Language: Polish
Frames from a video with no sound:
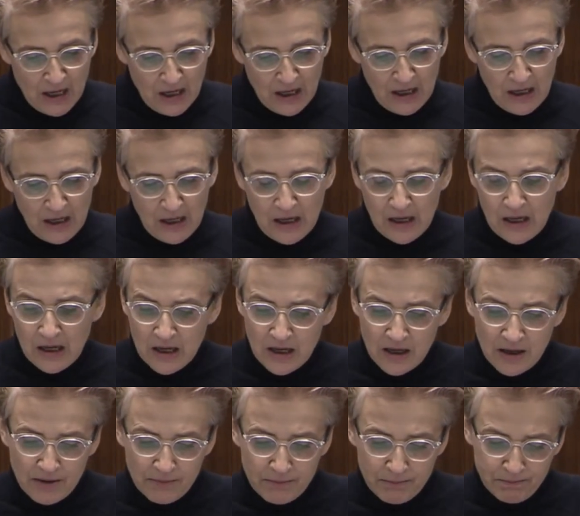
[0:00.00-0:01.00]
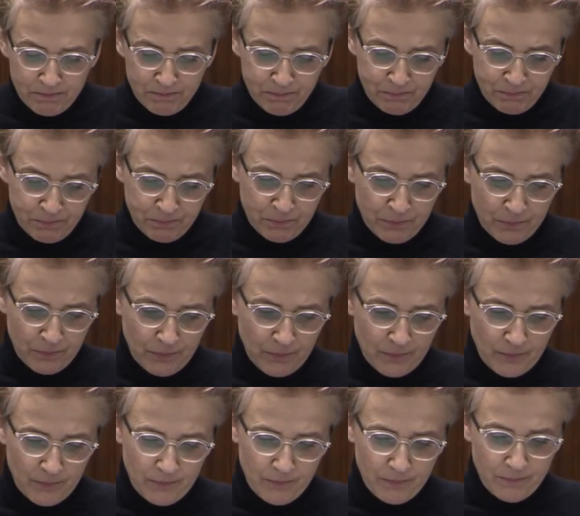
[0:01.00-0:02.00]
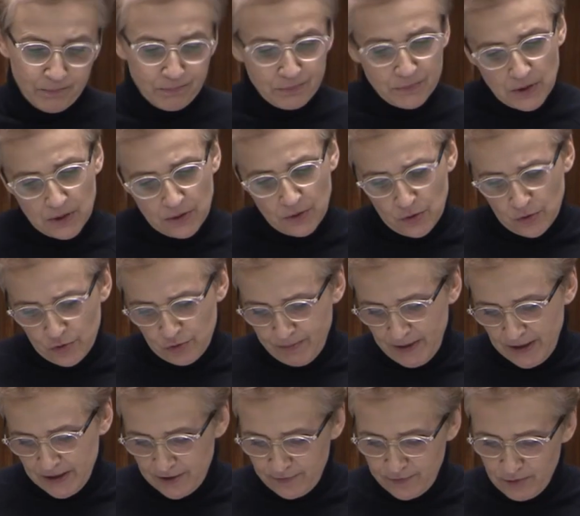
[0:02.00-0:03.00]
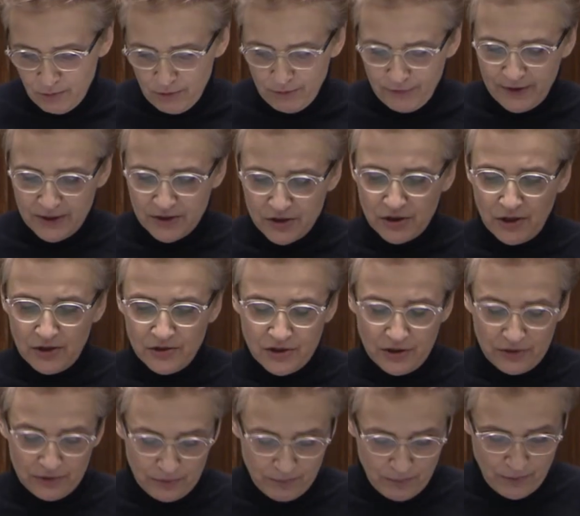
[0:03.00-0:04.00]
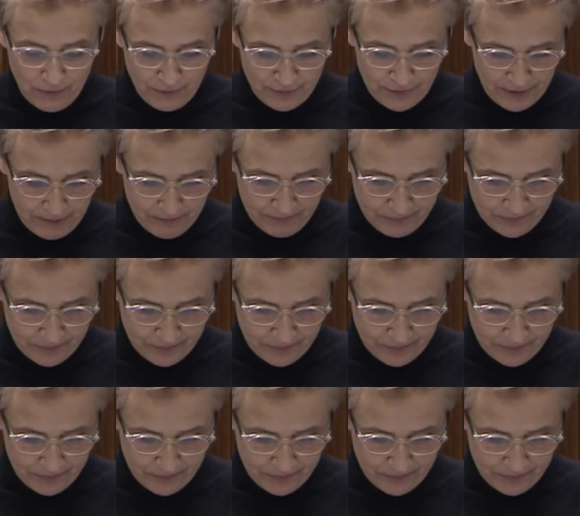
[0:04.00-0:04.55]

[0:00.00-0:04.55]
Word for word: Um, już Państwu mówię, co sąd mówi.